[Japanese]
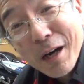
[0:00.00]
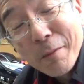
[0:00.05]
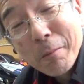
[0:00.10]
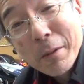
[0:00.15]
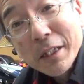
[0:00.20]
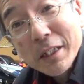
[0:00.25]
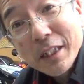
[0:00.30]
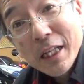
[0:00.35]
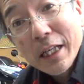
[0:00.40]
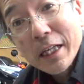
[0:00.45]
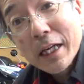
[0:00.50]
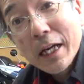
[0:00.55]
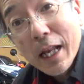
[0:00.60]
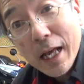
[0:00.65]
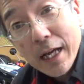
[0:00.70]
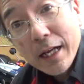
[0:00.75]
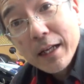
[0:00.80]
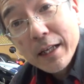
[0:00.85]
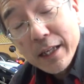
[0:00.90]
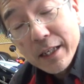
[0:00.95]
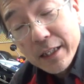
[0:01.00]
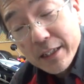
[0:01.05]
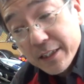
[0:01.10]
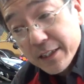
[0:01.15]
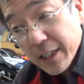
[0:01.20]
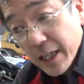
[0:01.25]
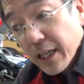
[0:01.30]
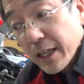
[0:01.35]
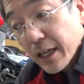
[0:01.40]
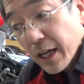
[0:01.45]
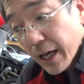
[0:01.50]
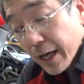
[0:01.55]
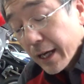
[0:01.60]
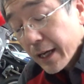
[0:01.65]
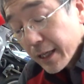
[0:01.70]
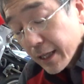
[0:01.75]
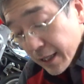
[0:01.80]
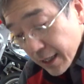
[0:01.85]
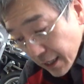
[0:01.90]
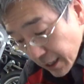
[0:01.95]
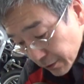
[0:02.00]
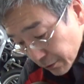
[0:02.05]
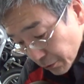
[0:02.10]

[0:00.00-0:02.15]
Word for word: あんまりいないからですねはいあ